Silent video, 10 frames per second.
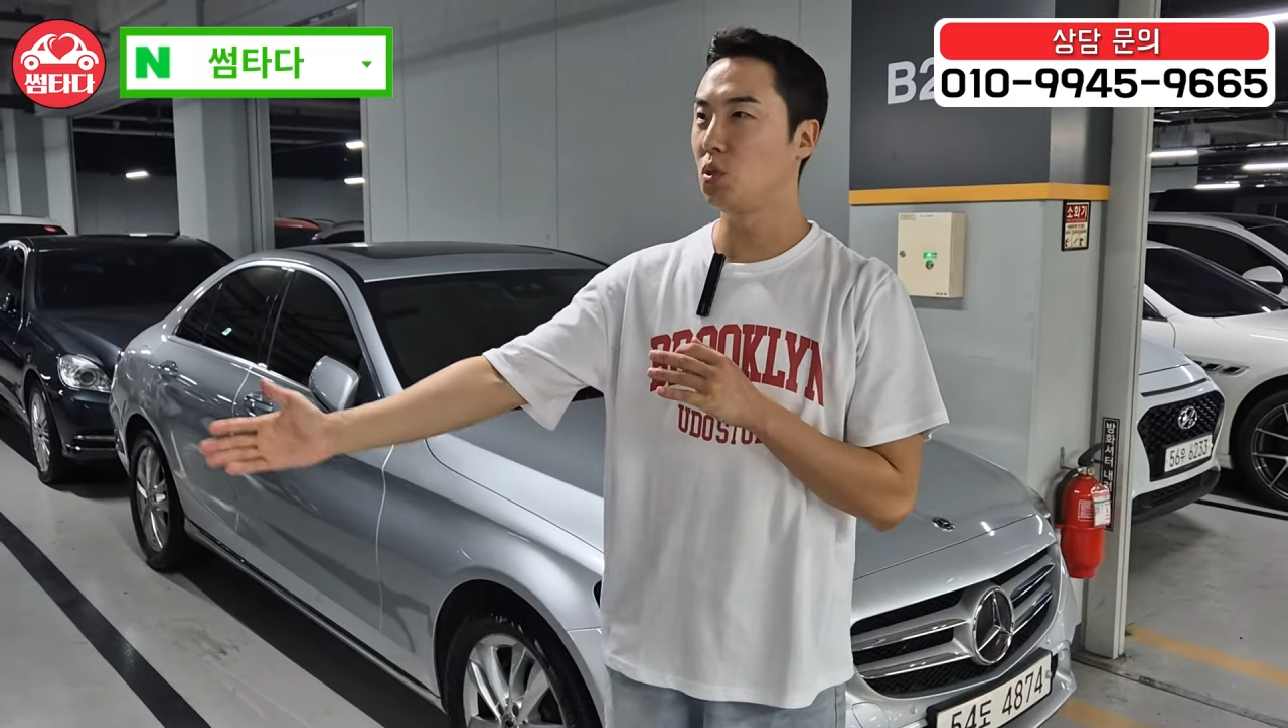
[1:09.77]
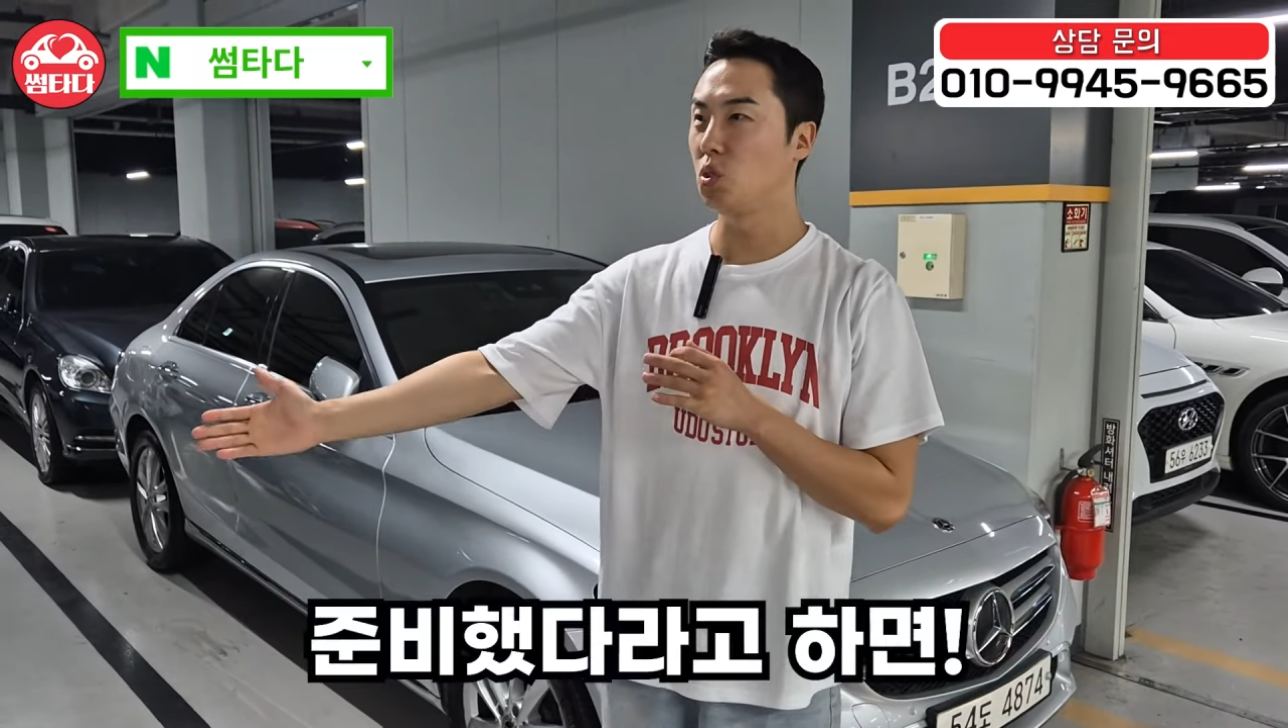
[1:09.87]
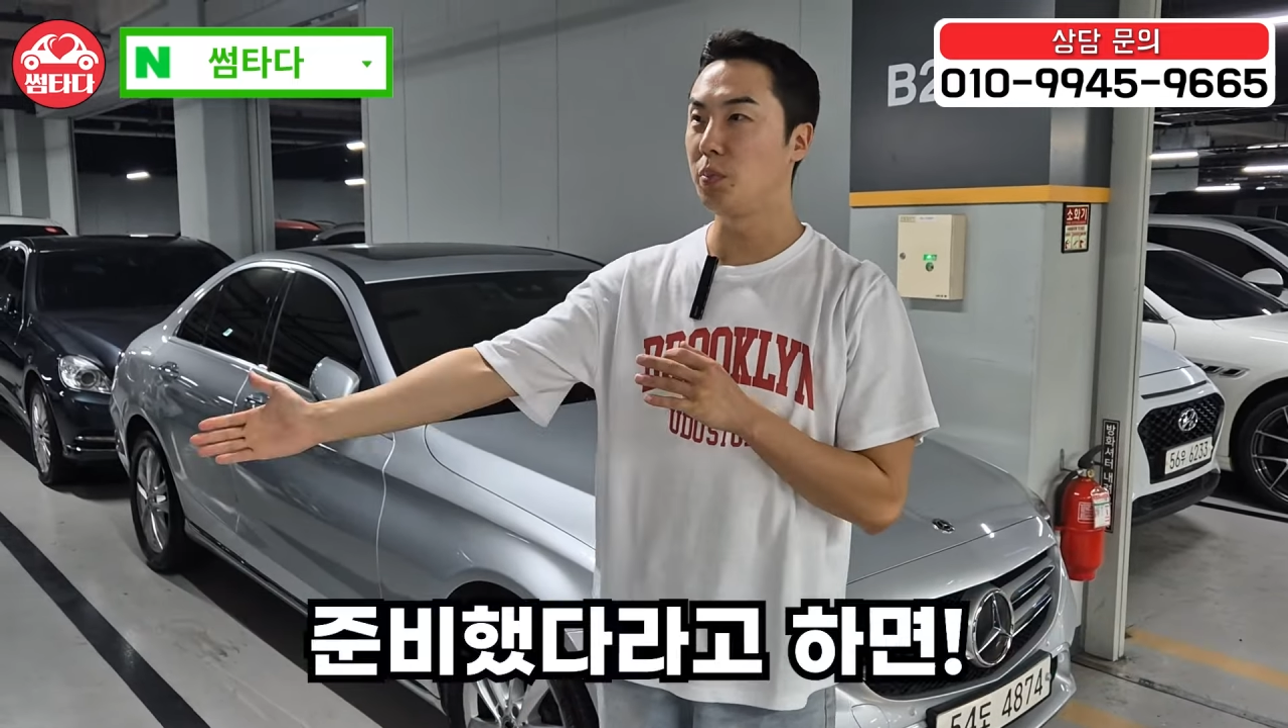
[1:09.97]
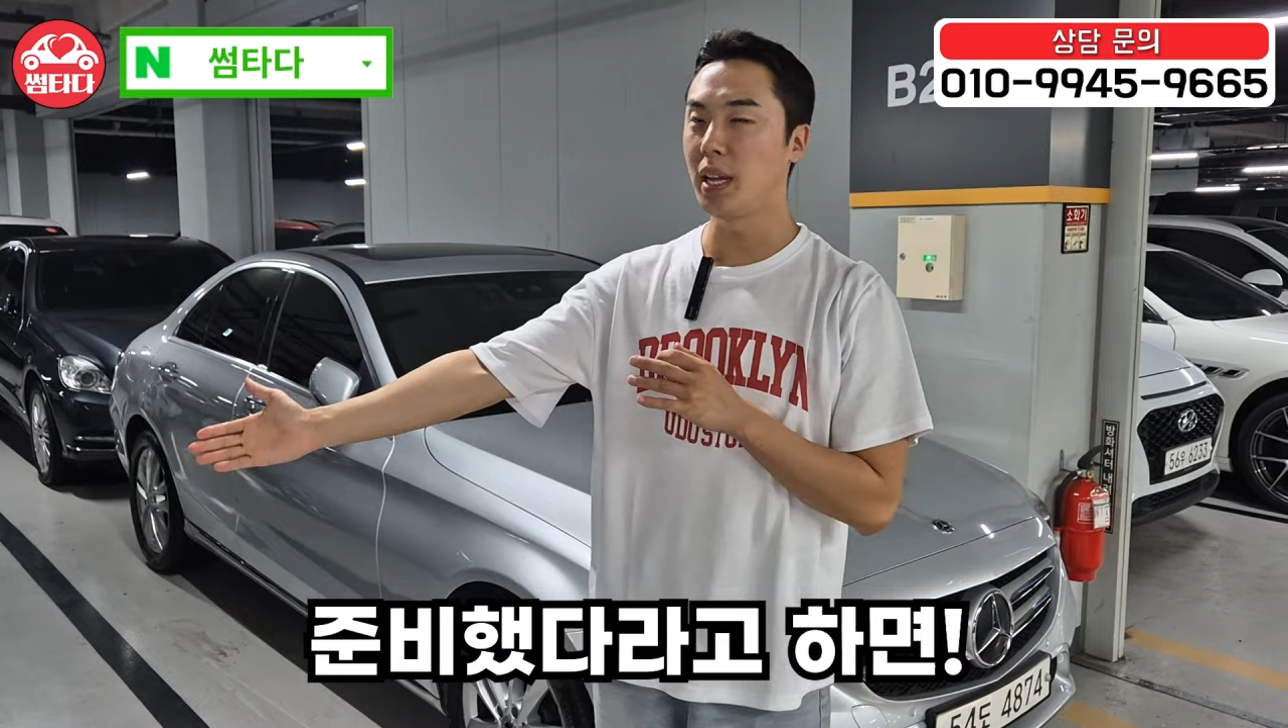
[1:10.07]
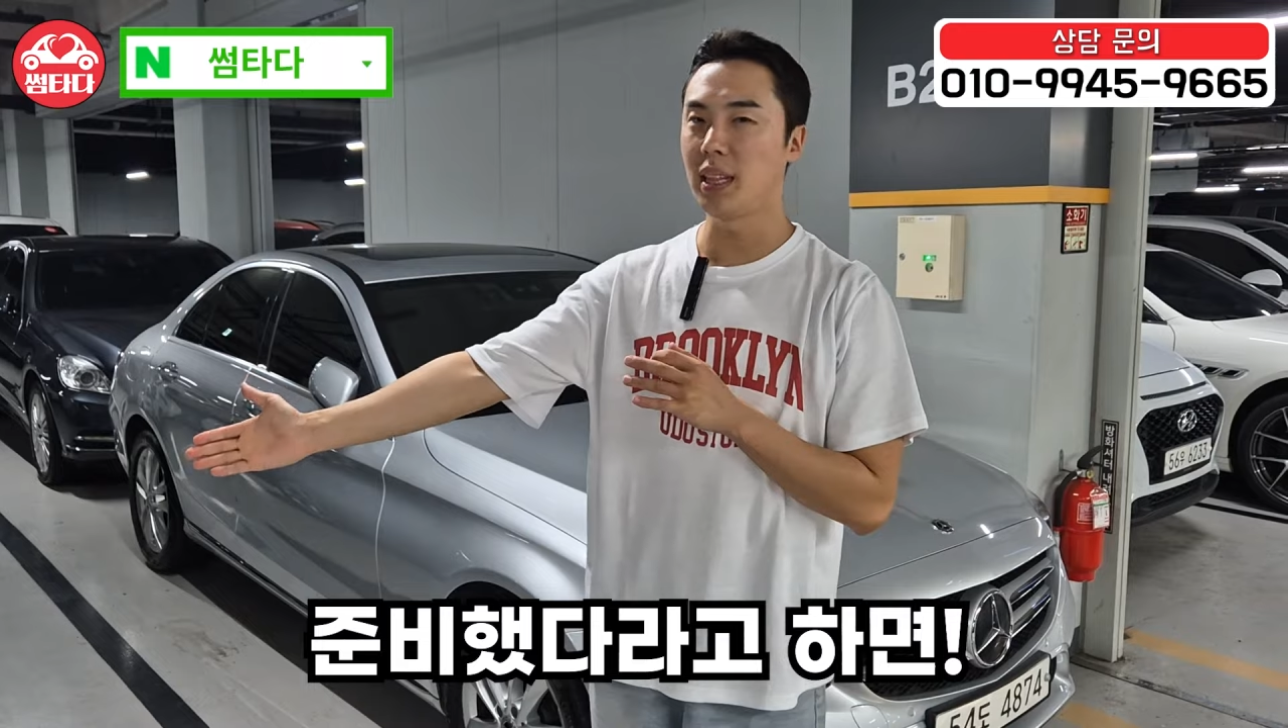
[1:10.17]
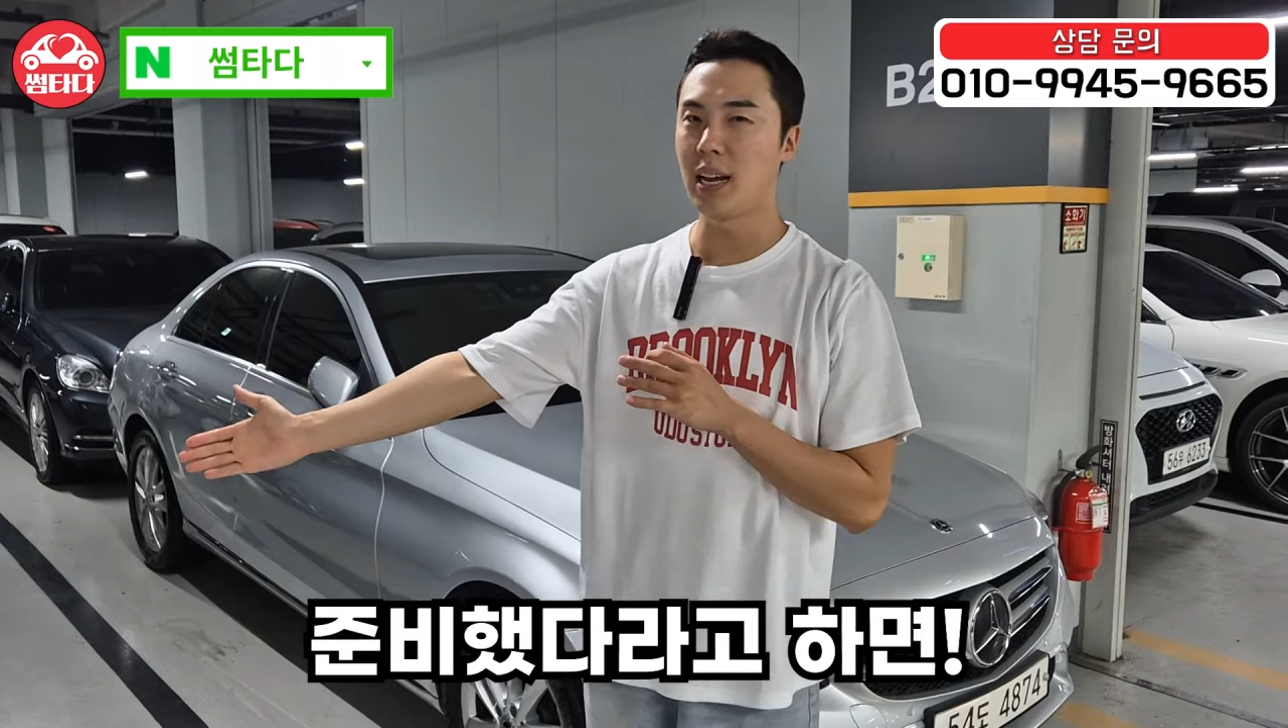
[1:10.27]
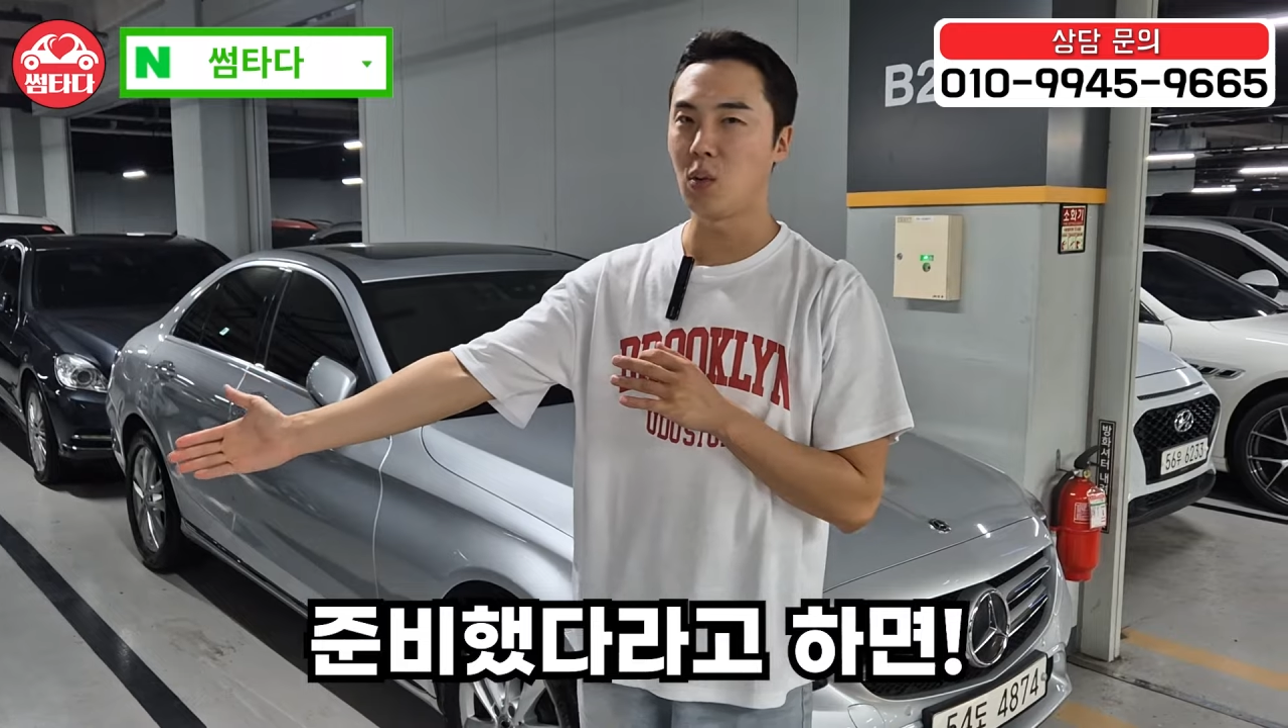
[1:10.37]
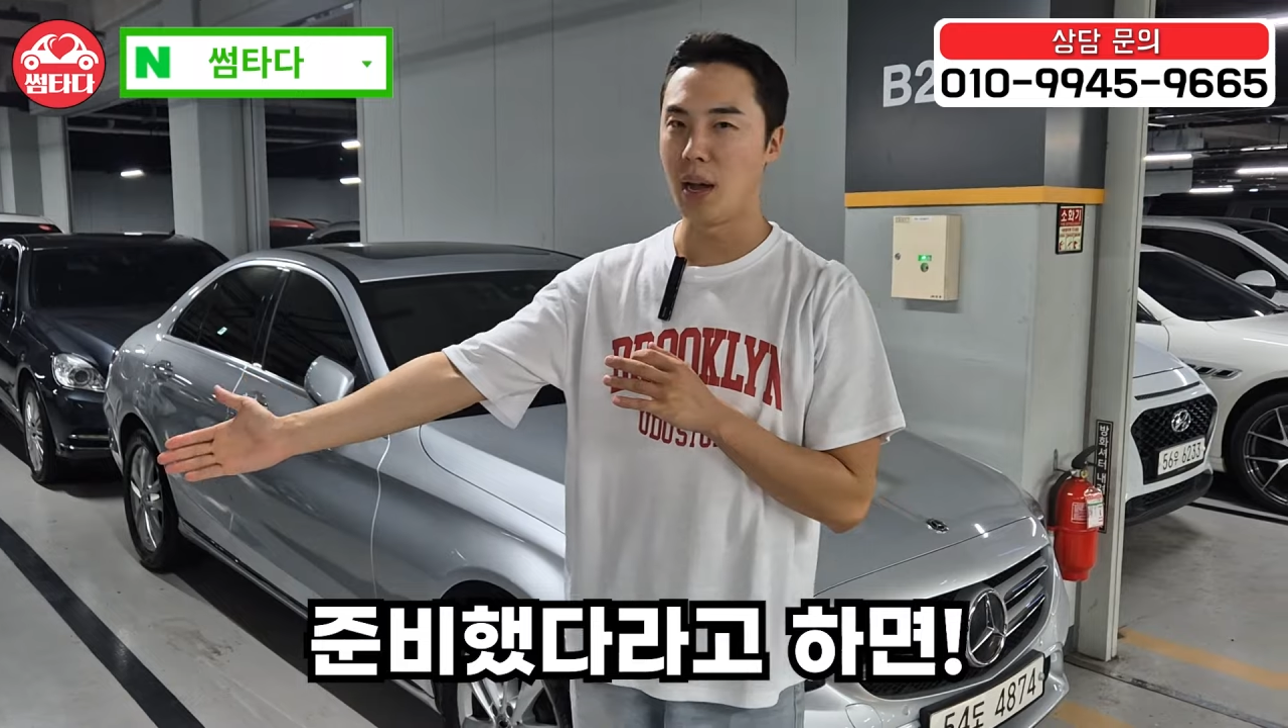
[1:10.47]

준비했다고